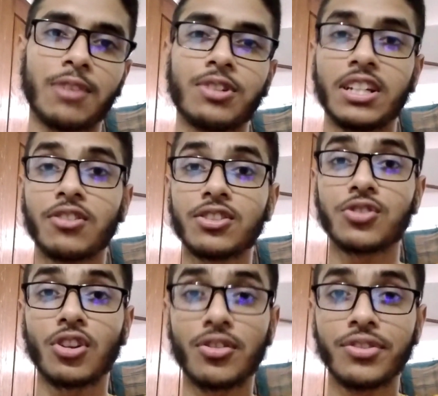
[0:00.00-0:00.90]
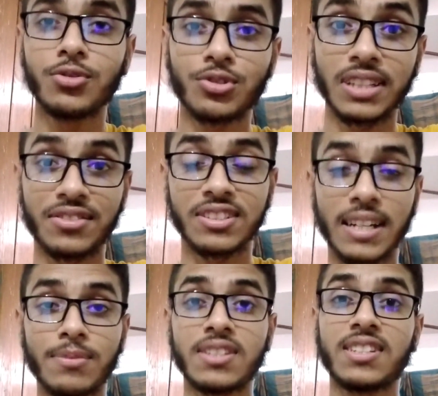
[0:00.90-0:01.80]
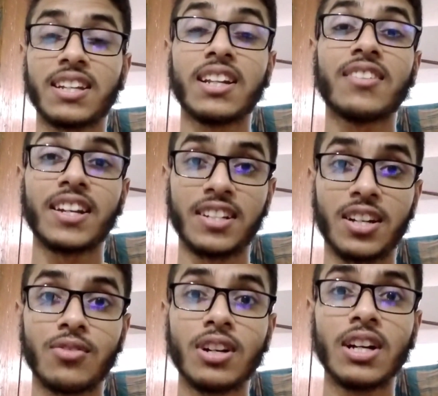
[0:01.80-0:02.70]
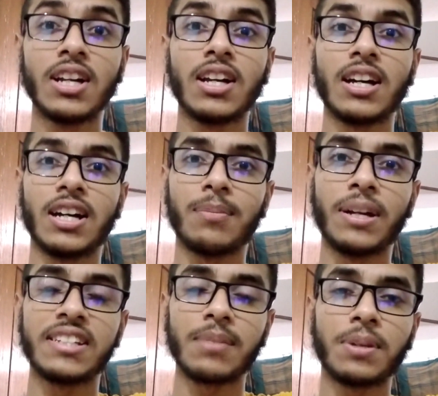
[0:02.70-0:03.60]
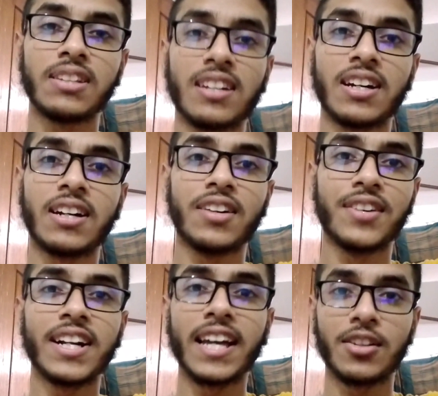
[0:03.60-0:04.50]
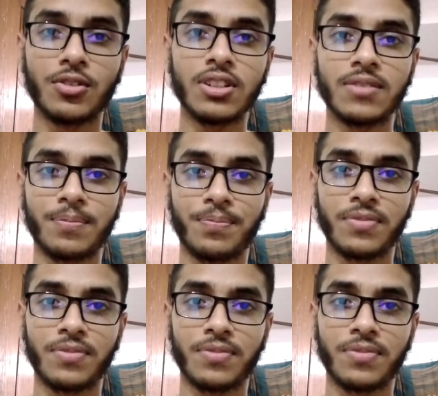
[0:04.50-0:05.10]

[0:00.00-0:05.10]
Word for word: অ্যান্ড আই উইল রিকোয়েস্ট অল অফ ইউ টু সাবস্ক্রাইব দিস চ্যানেল রাইট নাও বাই ট্যাপিং দ্য রেড আইকন